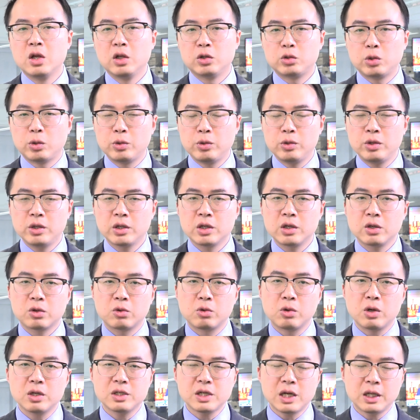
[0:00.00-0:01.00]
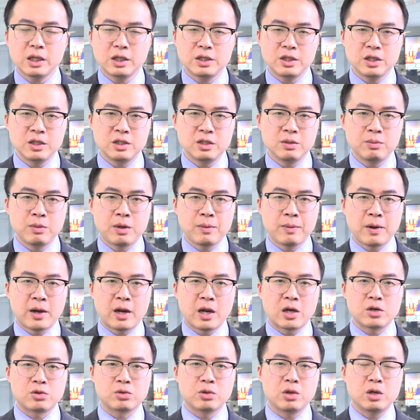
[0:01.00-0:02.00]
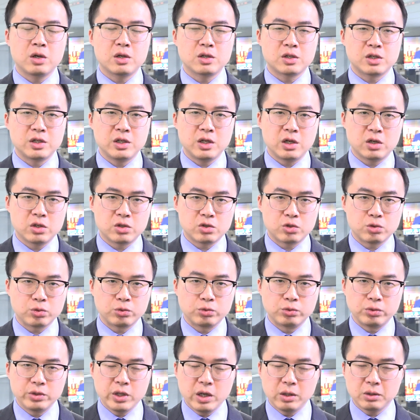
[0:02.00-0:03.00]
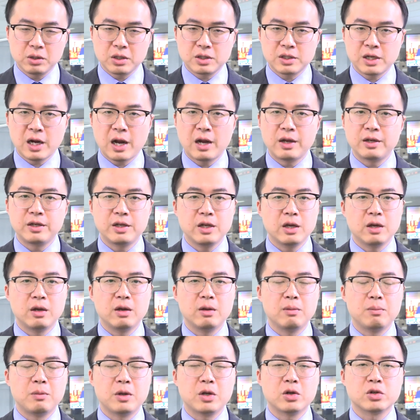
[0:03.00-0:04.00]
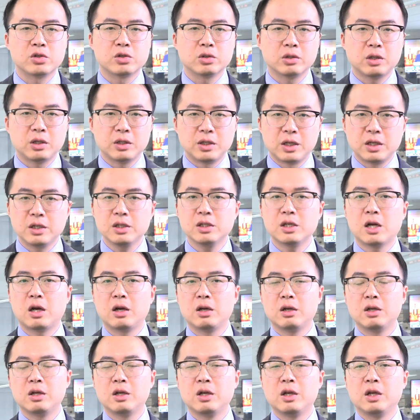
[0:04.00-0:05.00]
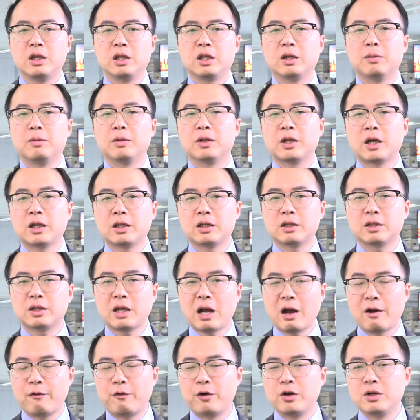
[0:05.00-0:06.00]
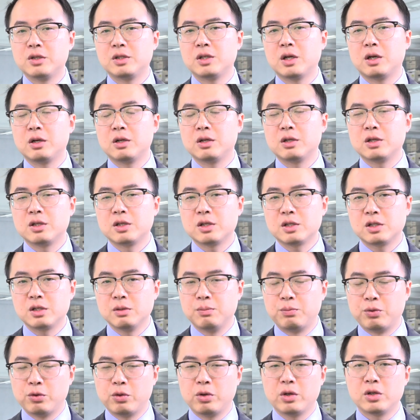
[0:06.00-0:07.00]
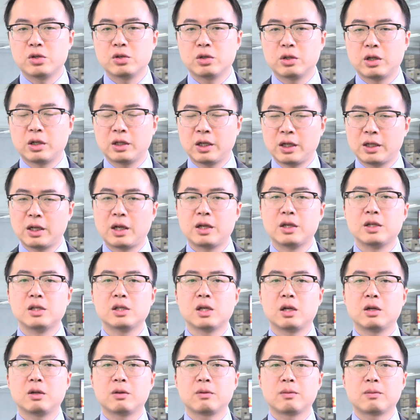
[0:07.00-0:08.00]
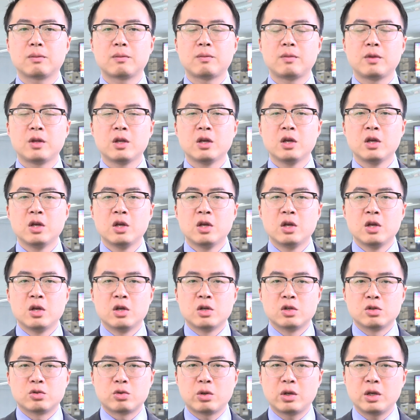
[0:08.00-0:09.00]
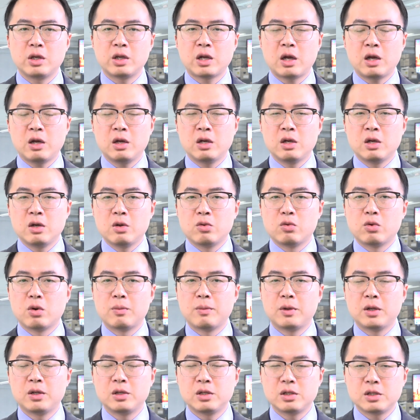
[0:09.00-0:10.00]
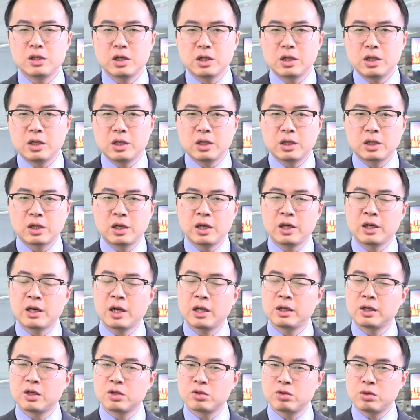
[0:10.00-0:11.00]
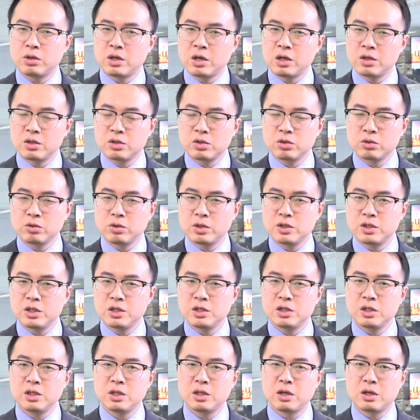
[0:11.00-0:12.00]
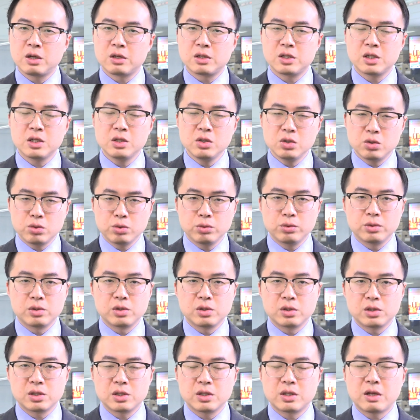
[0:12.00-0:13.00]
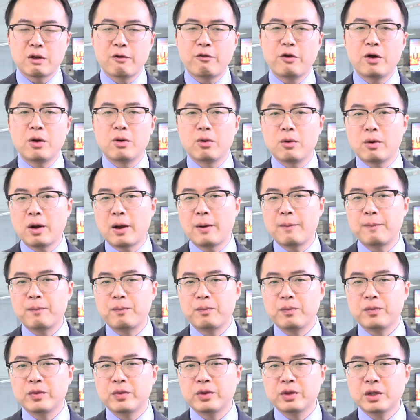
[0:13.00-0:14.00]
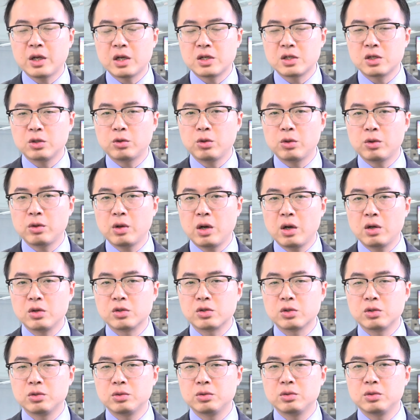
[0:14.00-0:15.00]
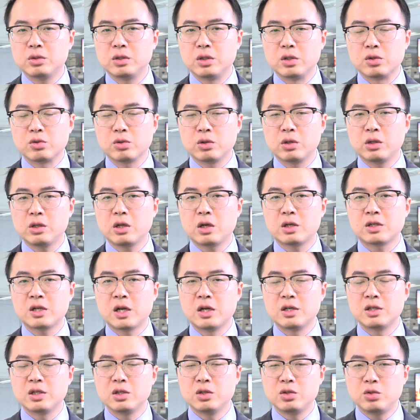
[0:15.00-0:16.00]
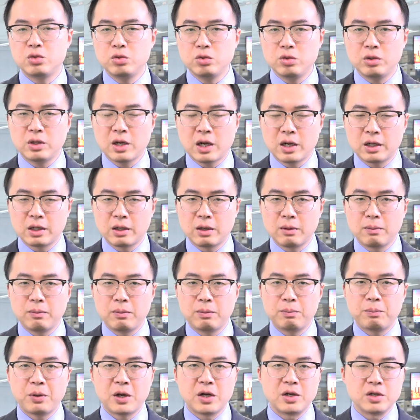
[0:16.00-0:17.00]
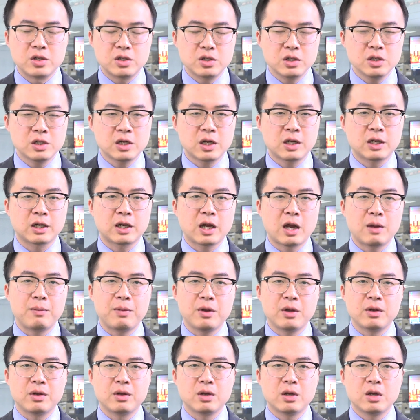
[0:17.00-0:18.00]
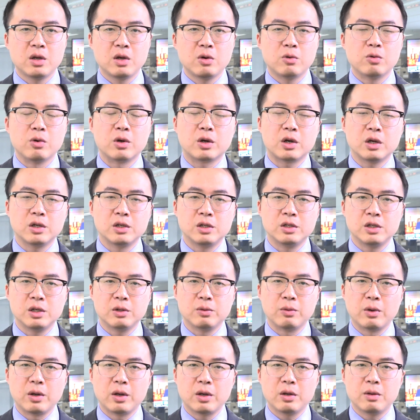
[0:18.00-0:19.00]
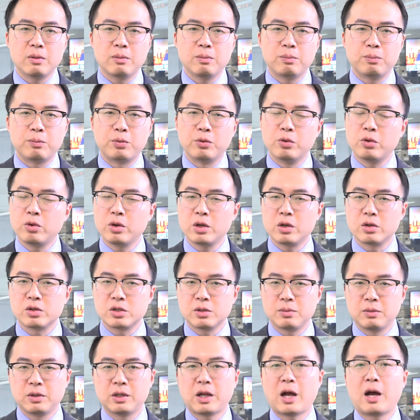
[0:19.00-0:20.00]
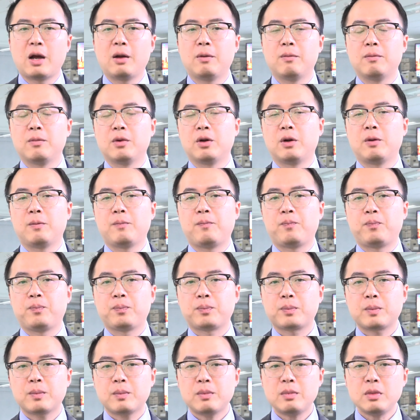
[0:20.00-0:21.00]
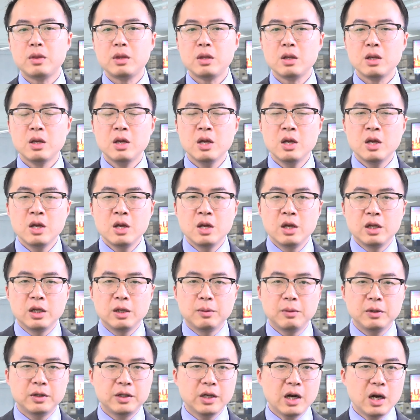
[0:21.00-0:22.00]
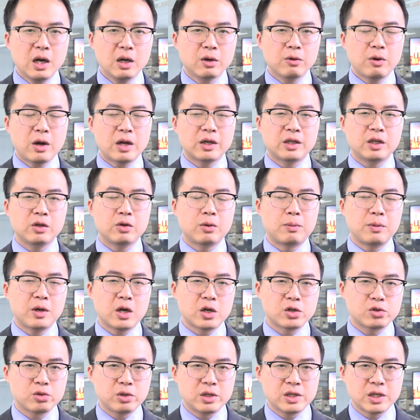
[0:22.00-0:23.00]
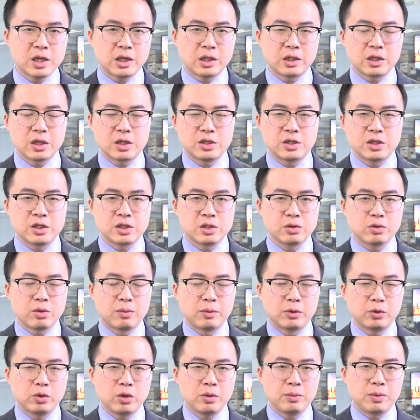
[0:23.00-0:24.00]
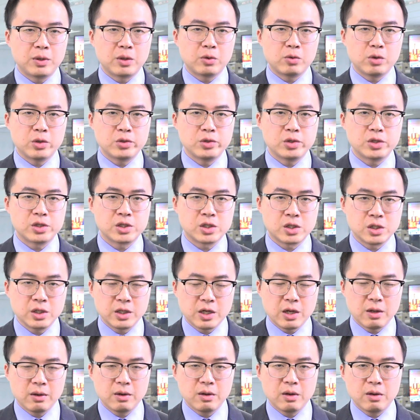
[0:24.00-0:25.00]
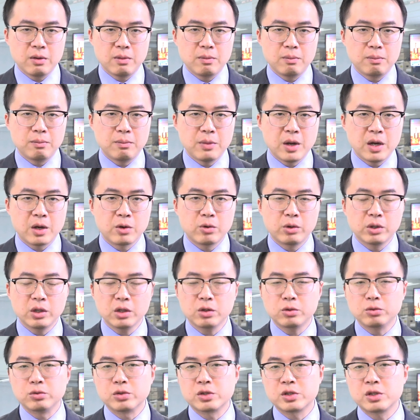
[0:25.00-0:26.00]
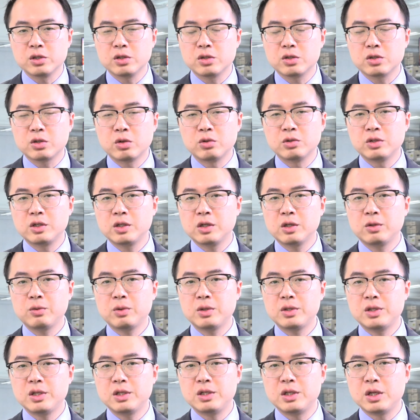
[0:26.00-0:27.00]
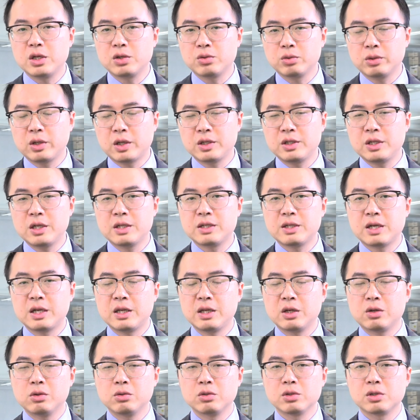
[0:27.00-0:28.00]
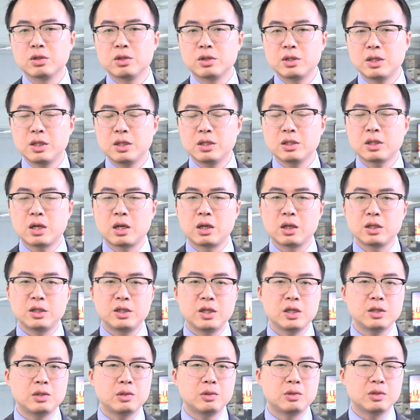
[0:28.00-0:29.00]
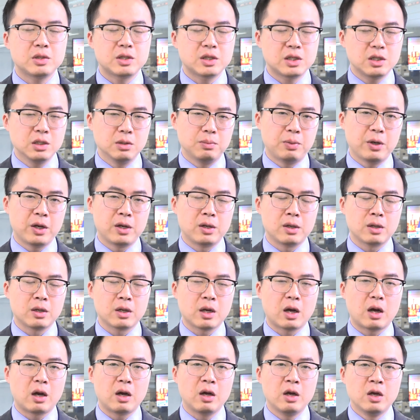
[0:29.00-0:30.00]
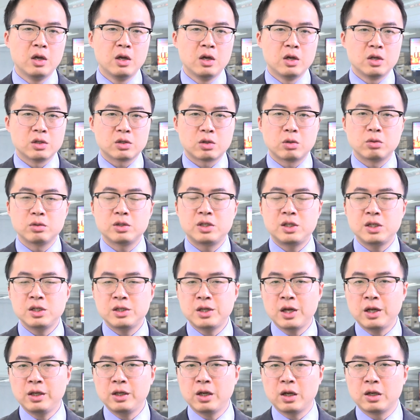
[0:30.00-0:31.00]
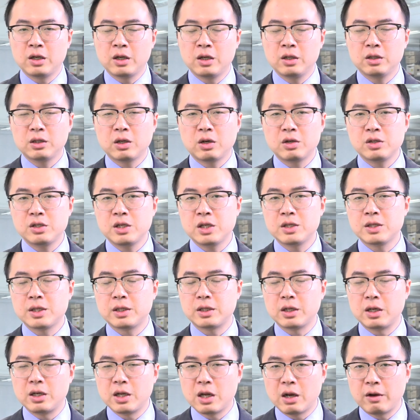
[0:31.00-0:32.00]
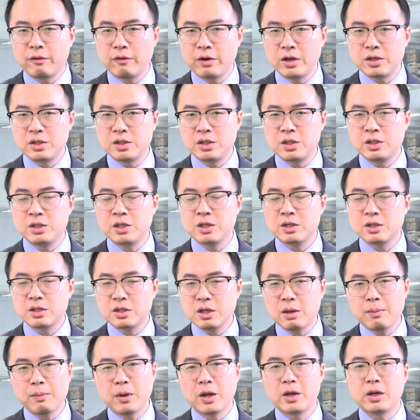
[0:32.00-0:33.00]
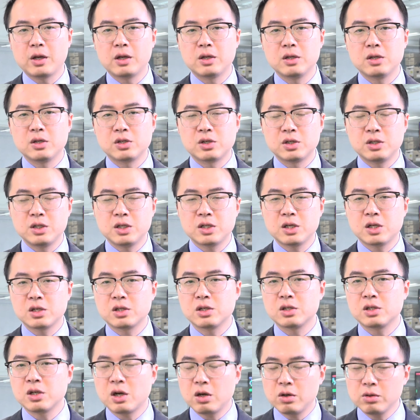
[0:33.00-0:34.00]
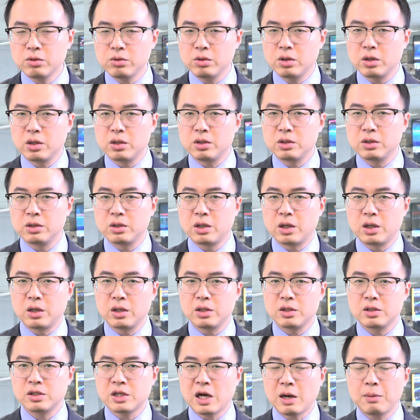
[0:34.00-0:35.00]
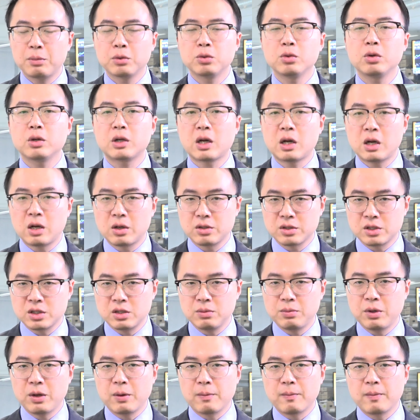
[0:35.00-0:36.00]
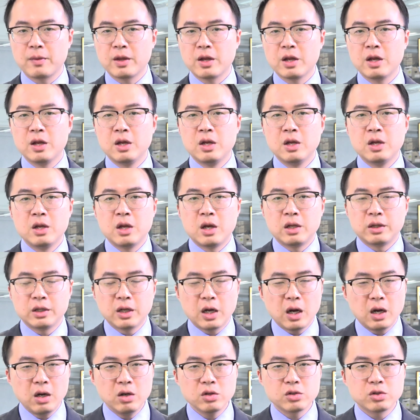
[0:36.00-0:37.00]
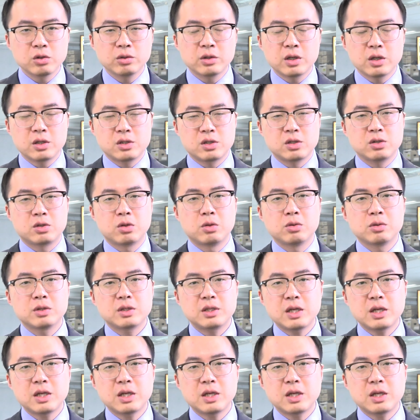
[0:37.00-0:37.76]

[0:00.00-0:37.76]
对于一个国家的经济命脉来说，只要主要的产业没有受到影响，那么它的大方向是不会受到太大影响。所以呢，我们这个可以看到，虽然中国经济的增速是在放缓，但是对于澳洲，你说要产生巨大的本质上的改变，我个人认为不会有这么大。好，那么第二个话题我们要说一下的呢，其实我们对比过去十年。美国的股市从金融危机结束到现在，一共是增长了接近于四倍啊，从七千点呢到现在的两万七千三百点，实际上是超过了啊，差不多刚好四倍。那澳洲呢是从